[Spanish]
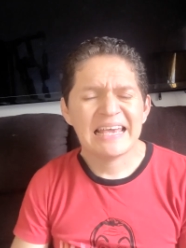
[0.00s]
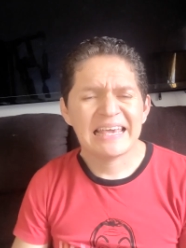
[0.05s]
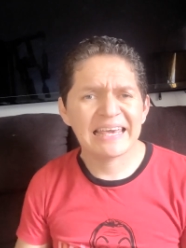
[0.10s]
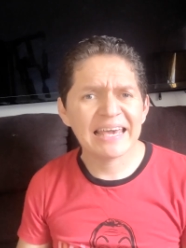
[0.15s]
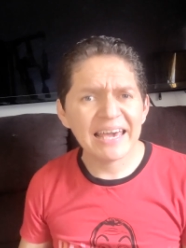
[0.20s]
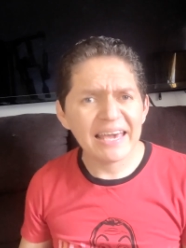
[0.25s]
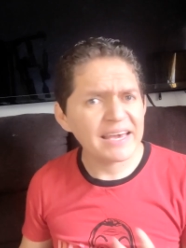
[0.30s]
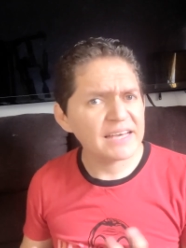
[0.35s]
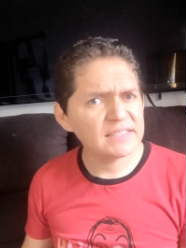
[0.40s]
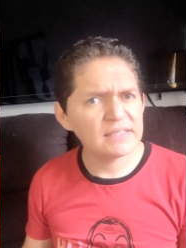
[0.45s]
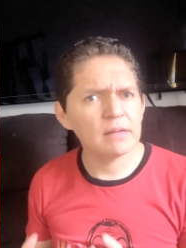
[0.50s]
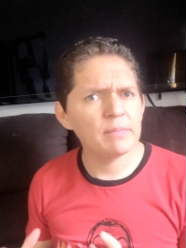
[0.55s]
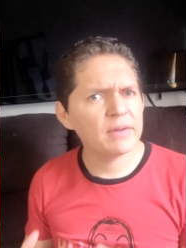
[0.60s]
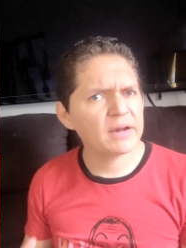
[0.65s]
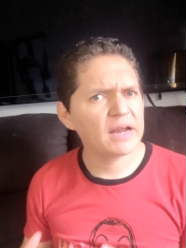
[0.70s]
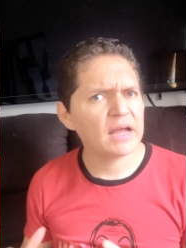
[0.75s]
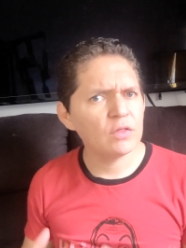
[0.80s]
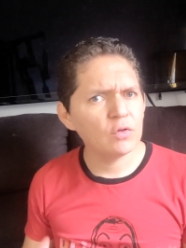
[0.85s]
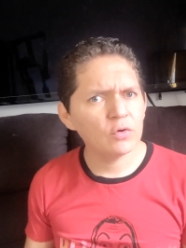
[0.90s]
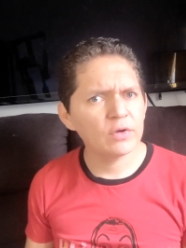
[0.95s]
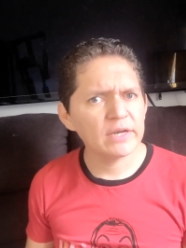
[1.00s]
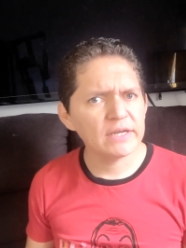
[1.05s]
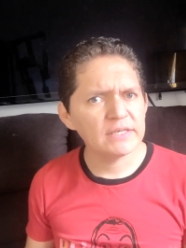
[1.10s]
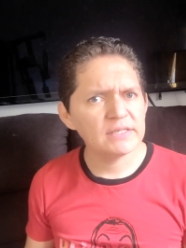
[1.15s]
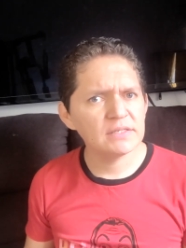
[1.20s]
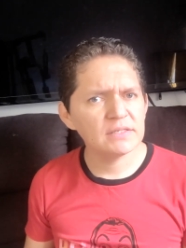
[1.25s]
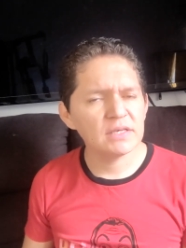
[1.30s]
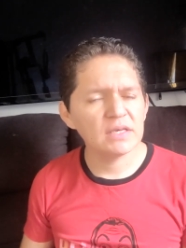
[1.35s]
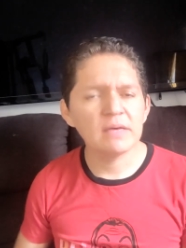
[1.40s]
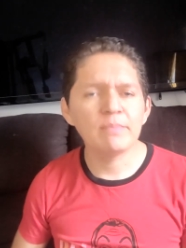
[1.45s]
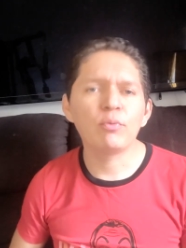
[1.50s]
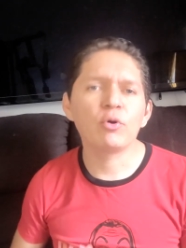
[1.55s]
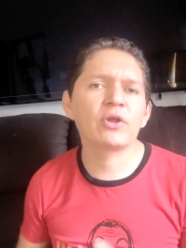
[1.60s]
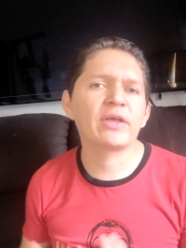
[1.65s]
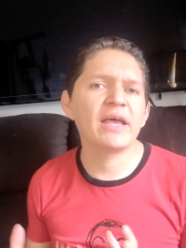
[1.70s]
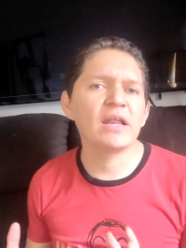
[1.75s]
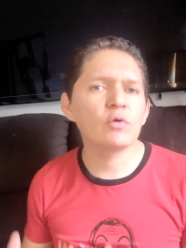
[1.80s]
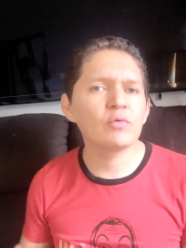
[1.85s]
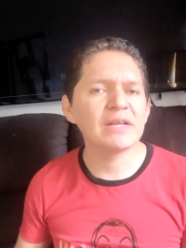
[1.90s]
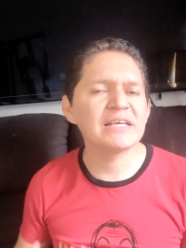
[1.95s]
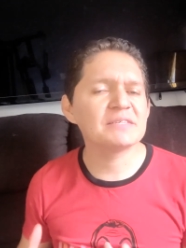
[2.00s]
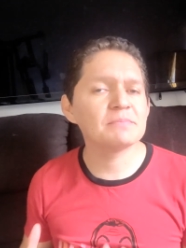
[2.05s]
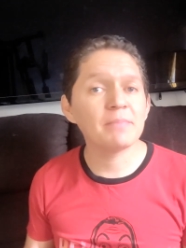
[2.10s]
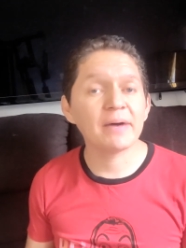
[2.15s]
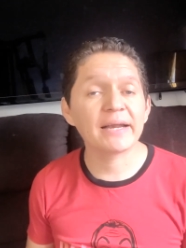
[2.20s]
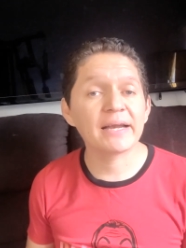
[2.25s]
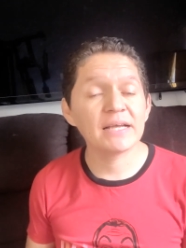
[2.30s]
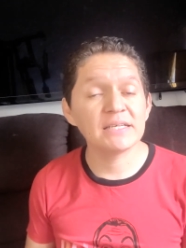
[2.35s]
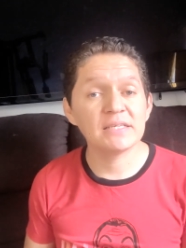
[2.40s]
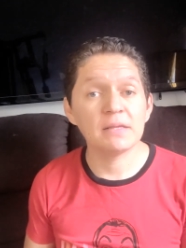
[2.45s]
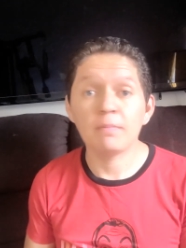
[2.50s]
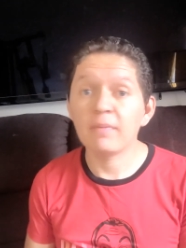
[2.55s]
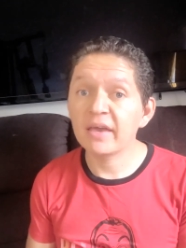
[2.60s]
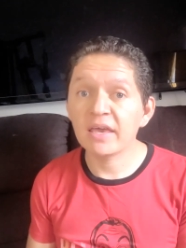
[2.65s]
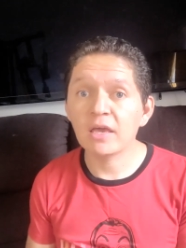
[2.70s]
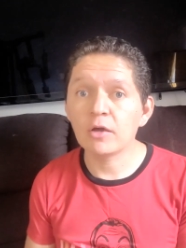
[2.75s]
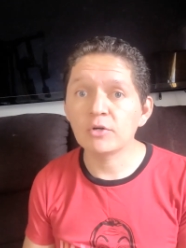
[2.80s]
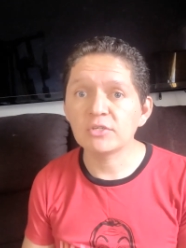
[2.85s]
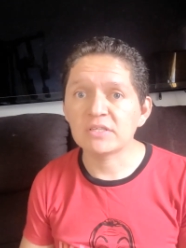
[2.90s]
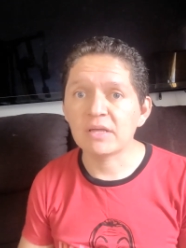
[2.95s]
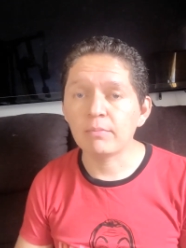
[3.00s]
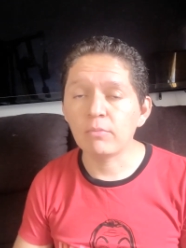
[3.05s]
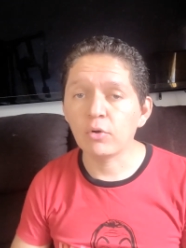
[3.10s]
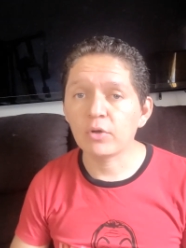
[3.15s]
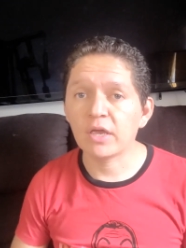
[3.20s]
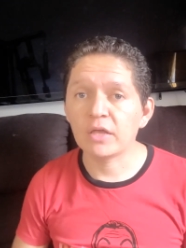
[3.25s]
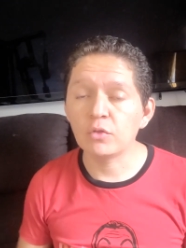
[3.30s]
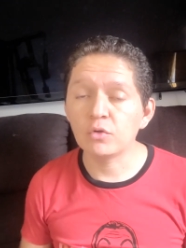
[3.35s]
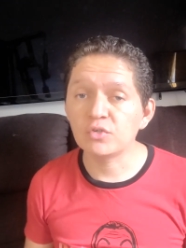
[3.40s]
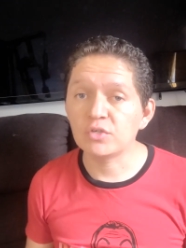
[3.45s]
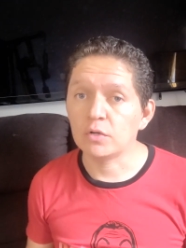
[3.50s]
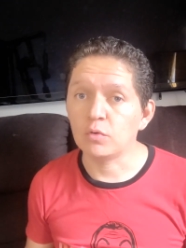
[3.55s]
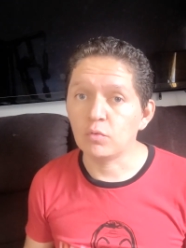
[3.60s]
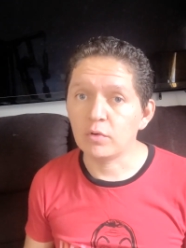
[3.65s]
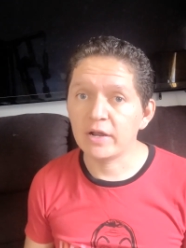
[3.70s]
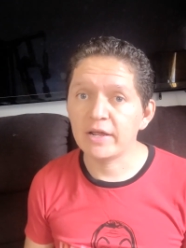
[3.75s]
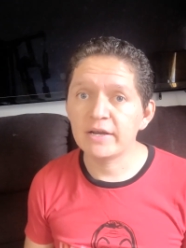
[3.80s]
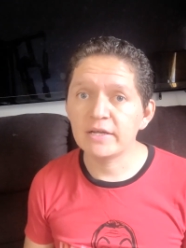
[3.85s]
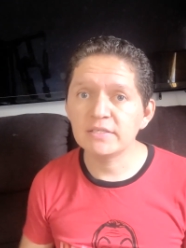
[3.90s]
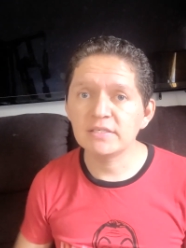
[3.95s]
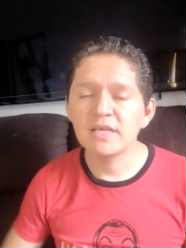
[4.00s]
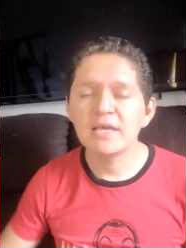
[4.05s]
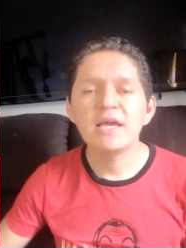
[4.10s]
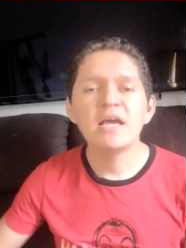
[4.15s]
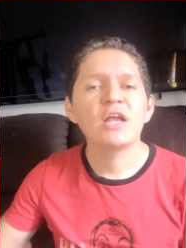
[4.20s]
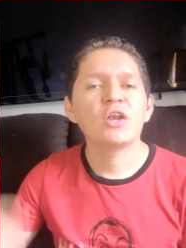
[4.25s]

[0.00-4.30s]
¿Qué es el mercado gris y por qué algunas marcas en México están bloqueando celulares?